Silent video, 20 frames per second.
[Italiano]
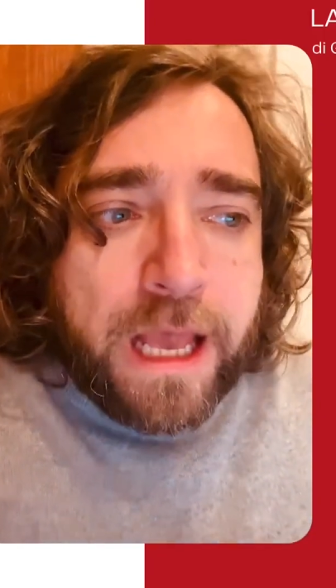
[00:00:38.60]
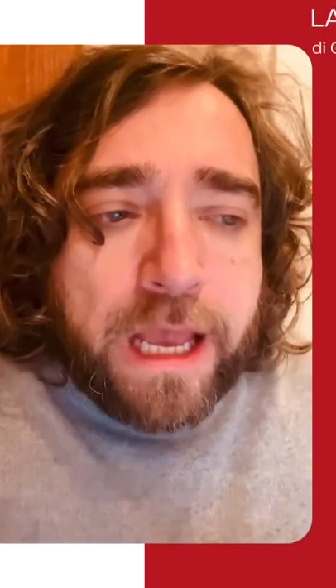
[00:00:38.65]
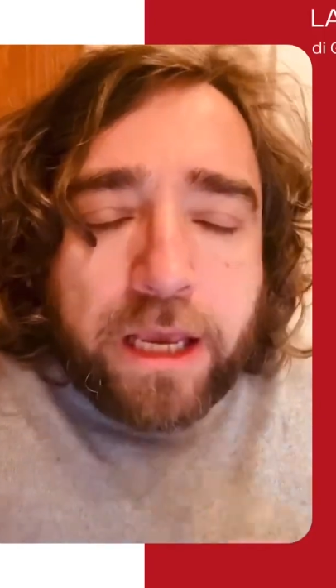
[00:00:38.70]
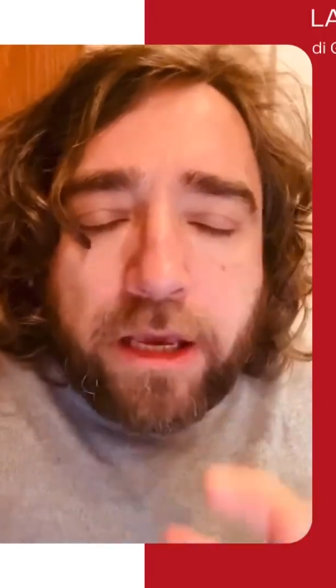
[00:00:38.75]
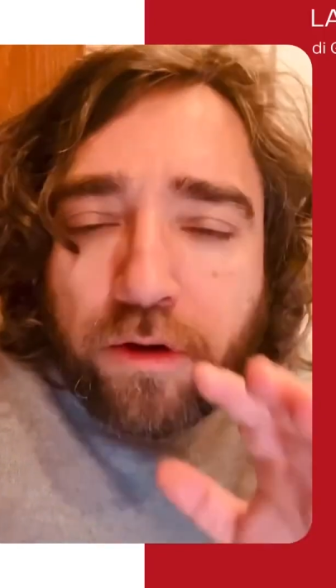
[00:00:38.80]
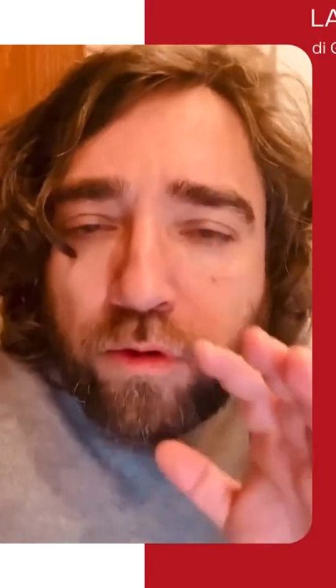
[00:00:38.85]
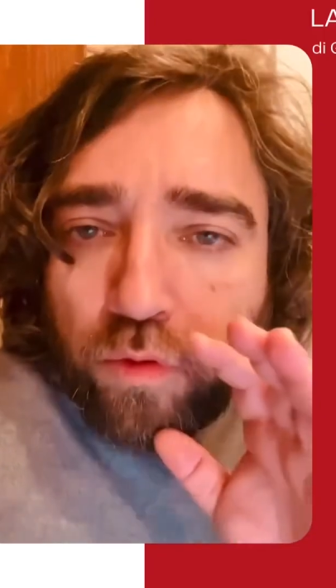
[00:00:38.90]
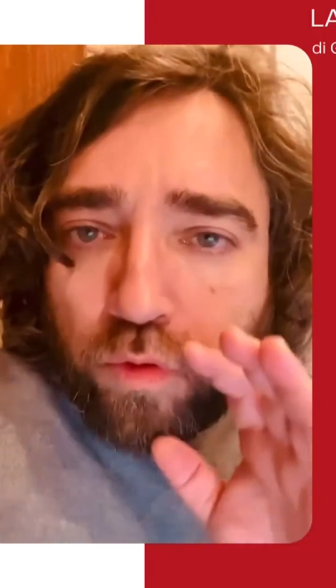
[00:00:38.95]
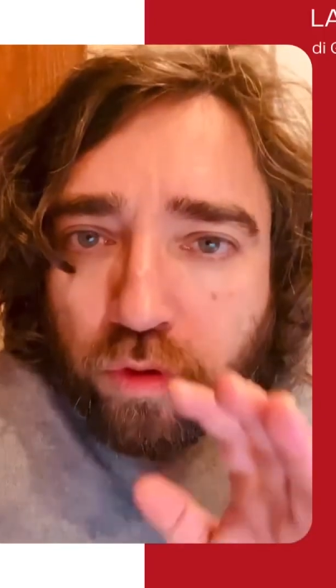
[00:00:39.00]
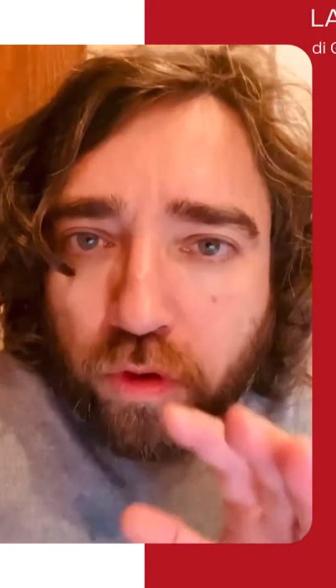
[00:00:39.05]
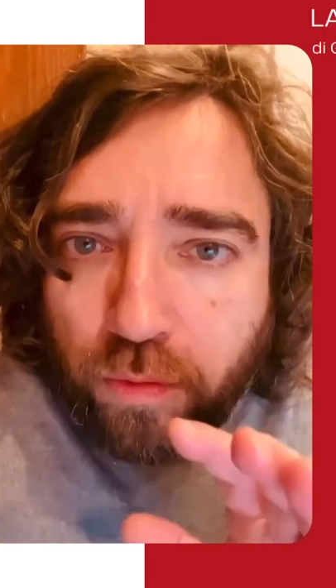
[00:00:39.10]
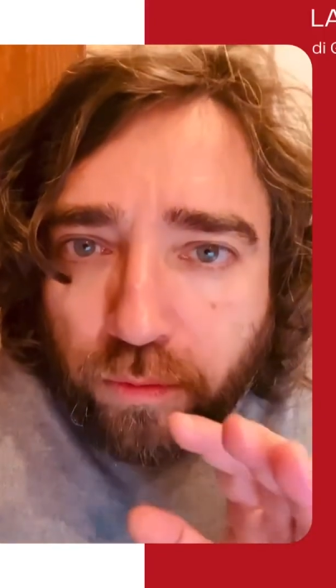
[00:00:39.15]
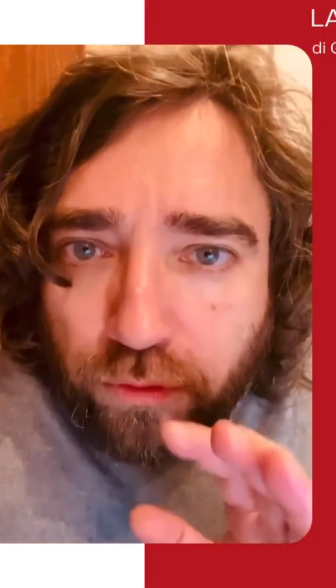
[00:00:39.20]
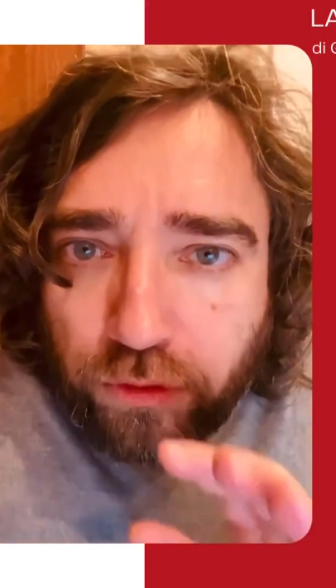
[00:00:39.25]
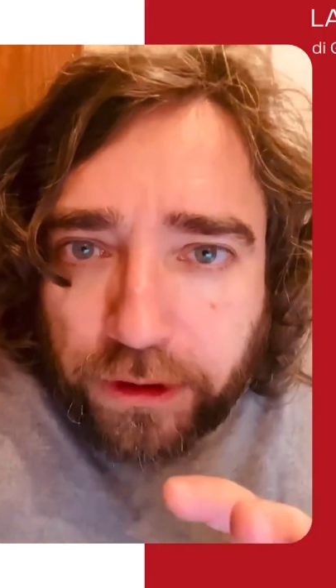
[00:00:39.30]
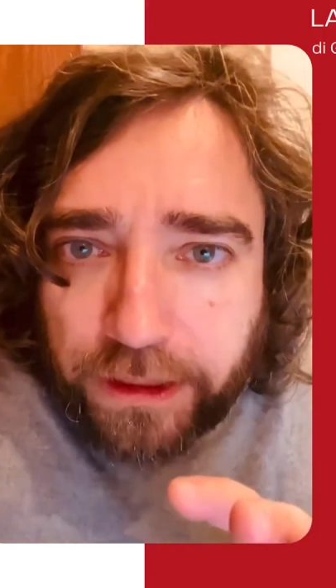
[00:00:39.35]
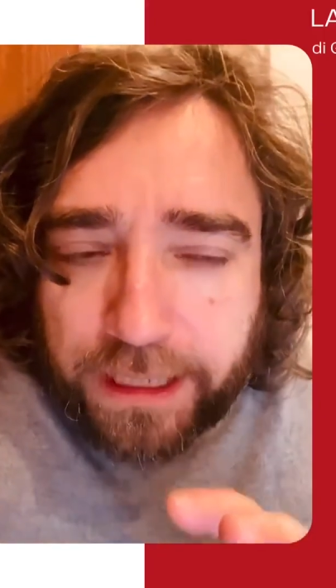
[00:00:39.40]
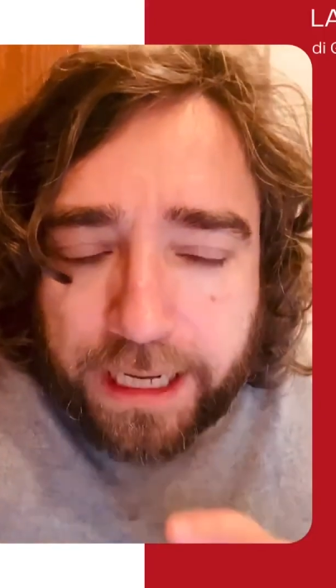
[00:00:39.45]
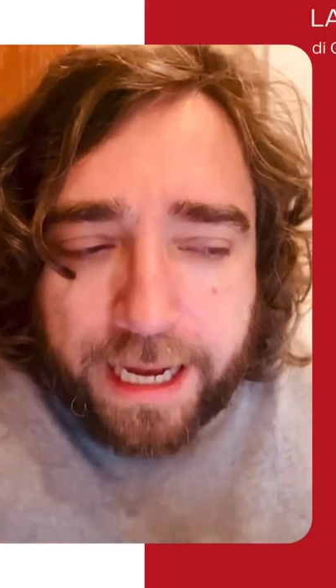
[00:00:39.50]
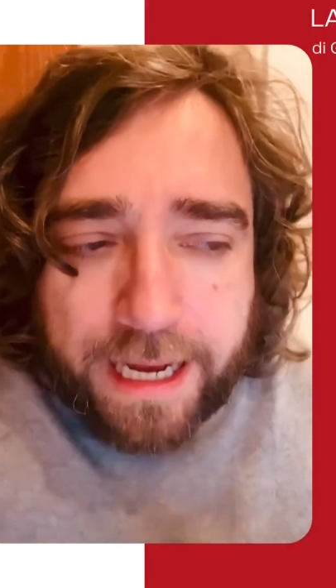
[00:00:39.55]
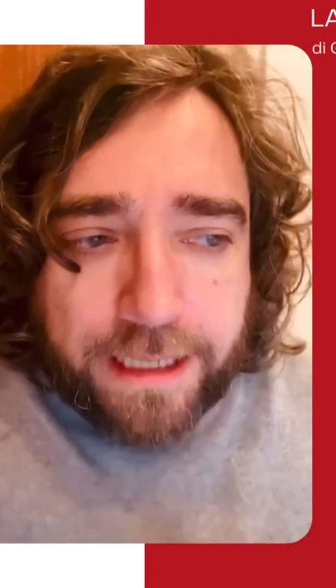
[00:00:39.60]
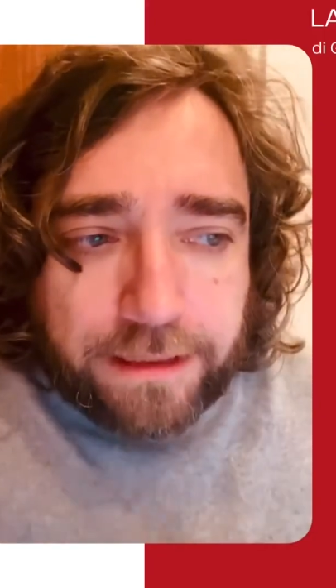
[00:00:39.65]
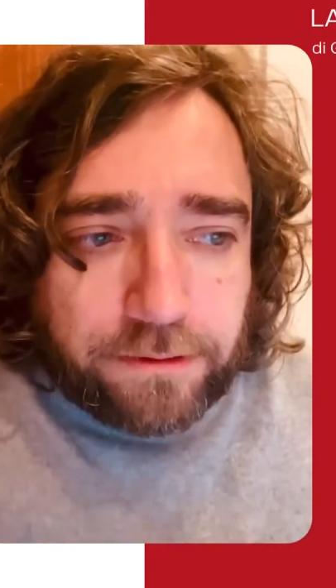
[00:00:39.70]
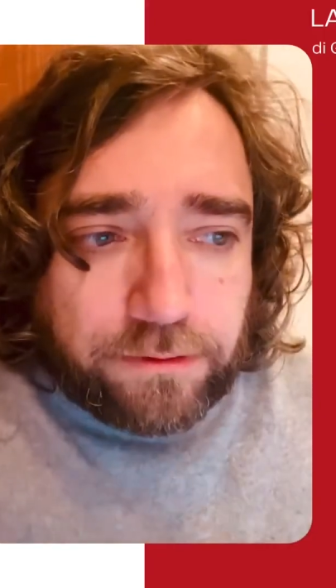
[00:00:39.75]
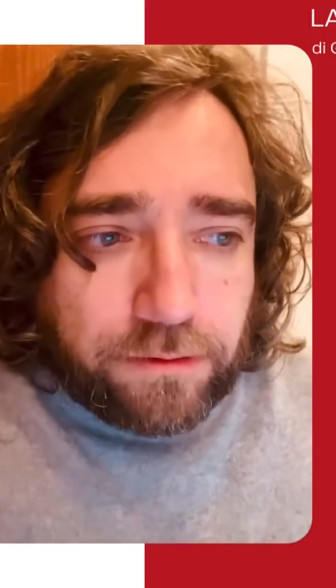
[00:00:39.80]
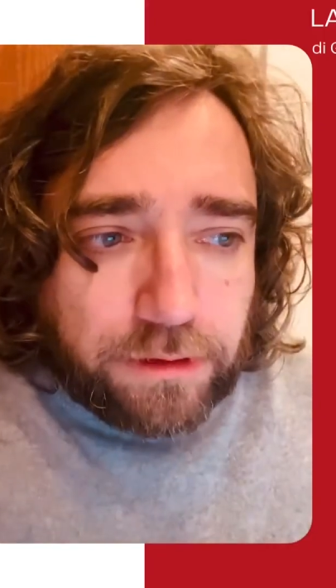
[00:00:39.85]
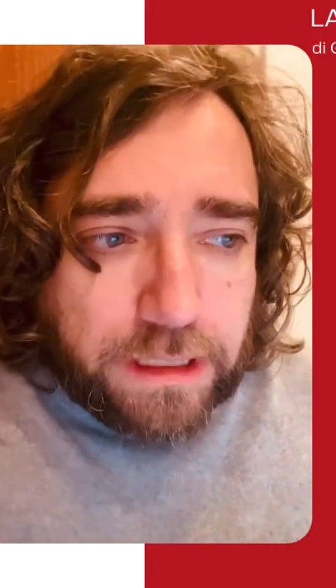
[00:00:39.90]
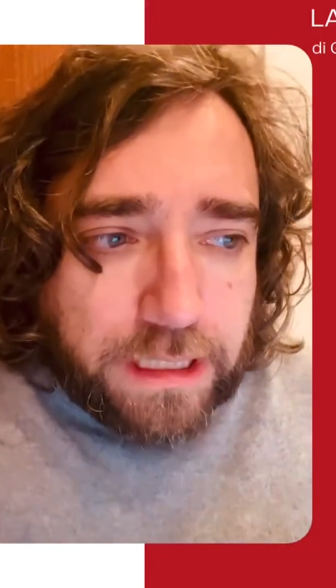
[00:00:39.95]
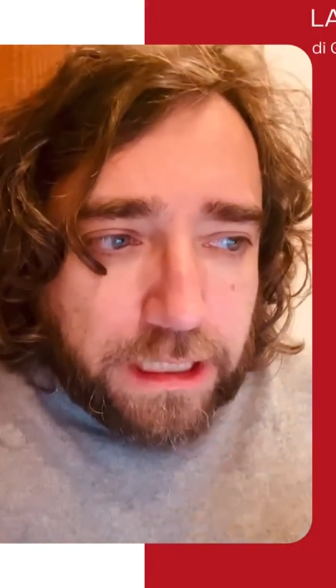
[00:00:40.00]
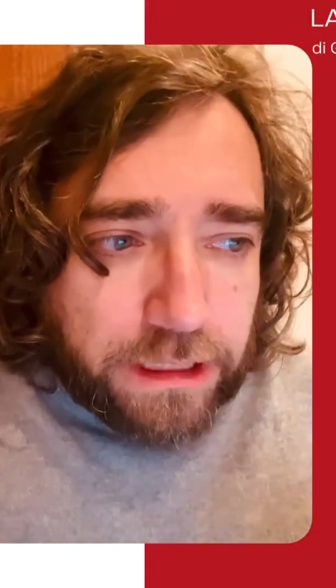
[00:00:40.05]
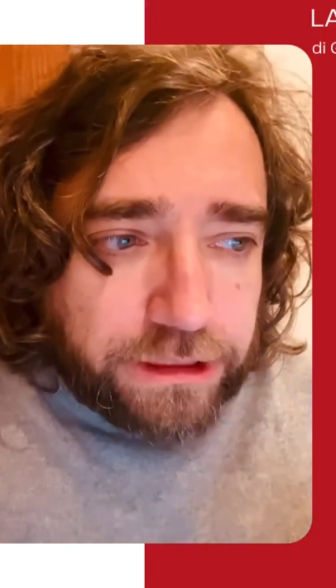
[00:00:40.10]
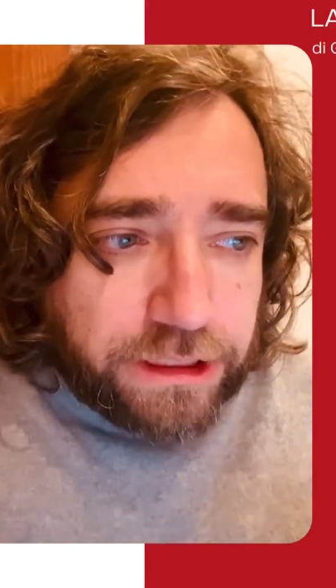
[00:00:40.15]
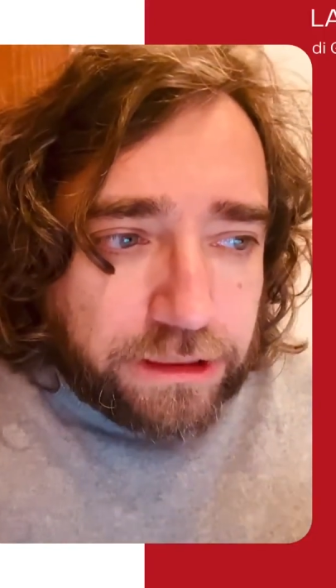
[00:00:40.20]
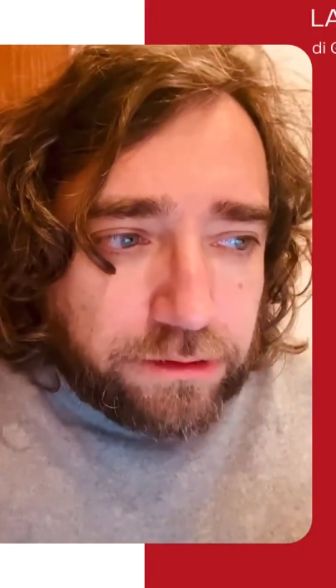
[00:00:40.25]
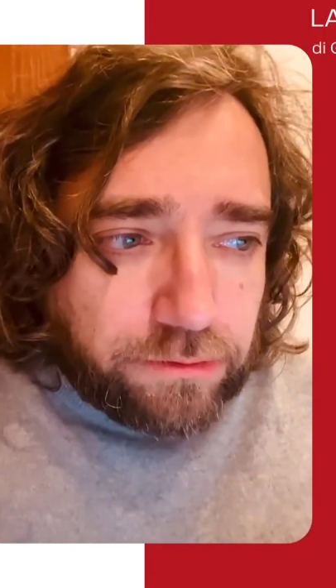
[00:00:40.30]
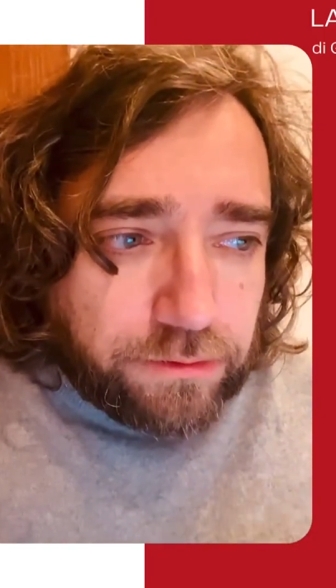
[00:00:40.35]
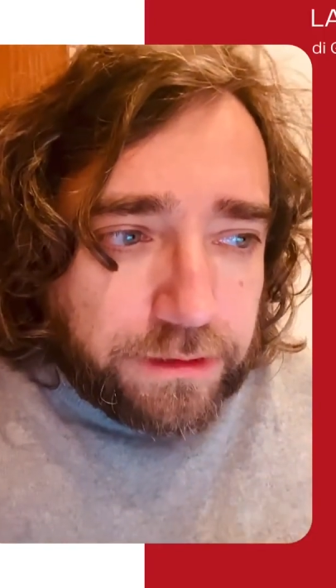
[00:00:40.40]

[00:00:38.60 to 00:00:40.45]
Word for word: in un comunicato rilasciato